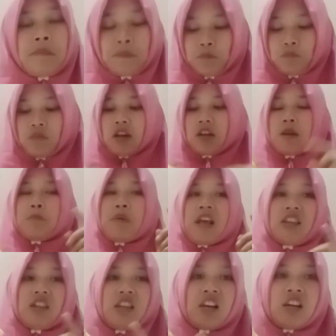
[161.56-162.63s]
di
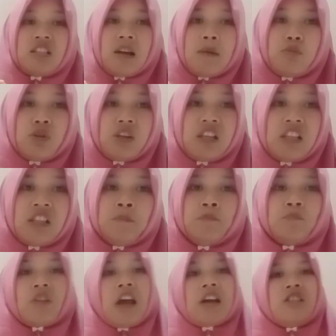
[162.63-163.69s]
blender jambu ini
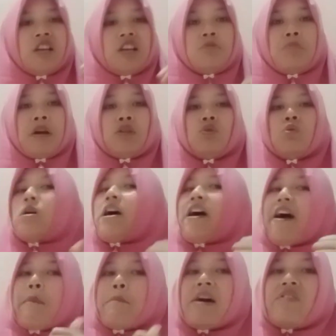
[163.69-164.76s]
kasih es batu. Wah,
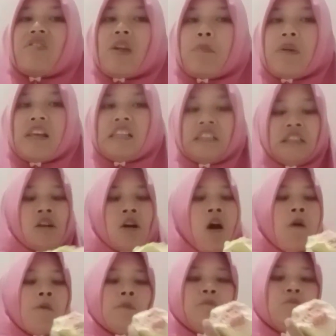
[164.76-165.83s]
mantap guys
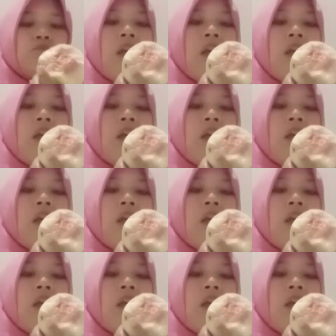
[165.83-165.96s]
tapi